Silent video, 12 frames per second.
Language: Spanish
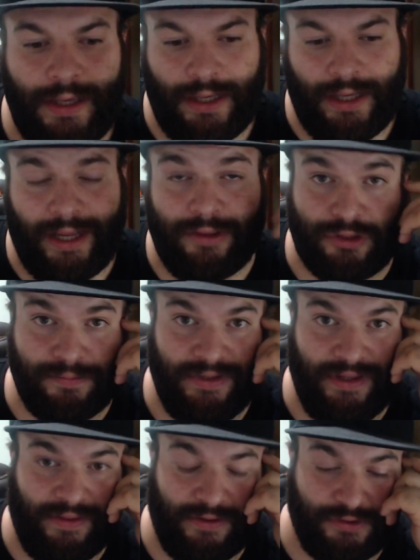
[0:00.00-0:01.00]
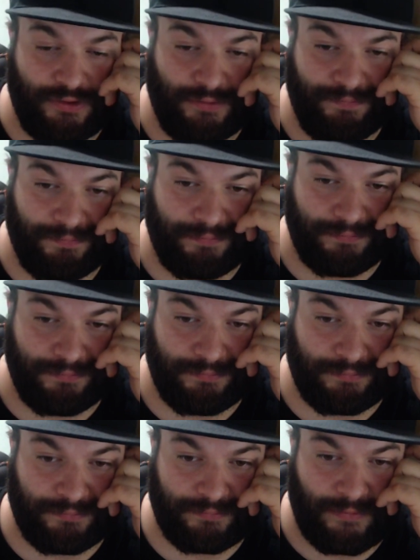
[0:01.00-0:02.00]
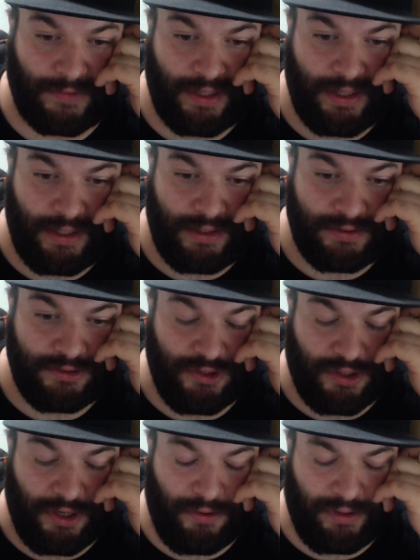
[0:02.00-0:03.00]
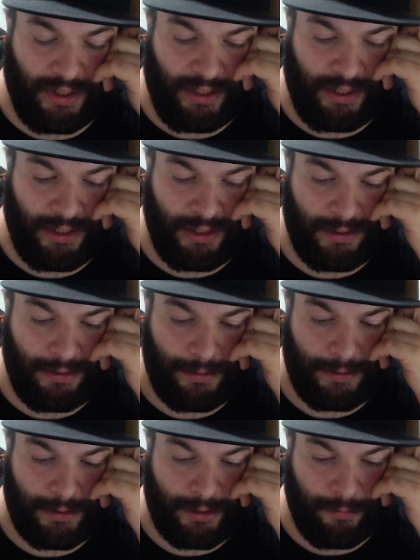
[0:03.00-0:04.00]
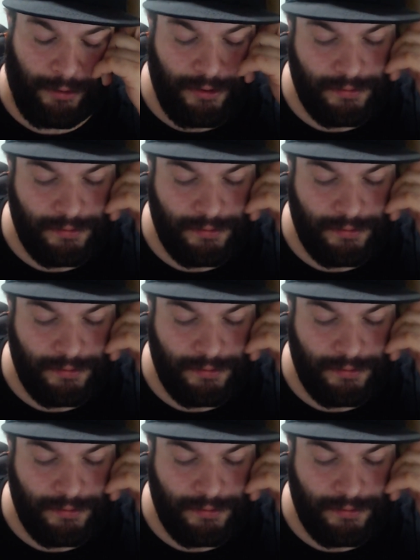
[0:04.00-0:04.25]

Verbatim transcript: En 2018. Yo creo que, que bueno,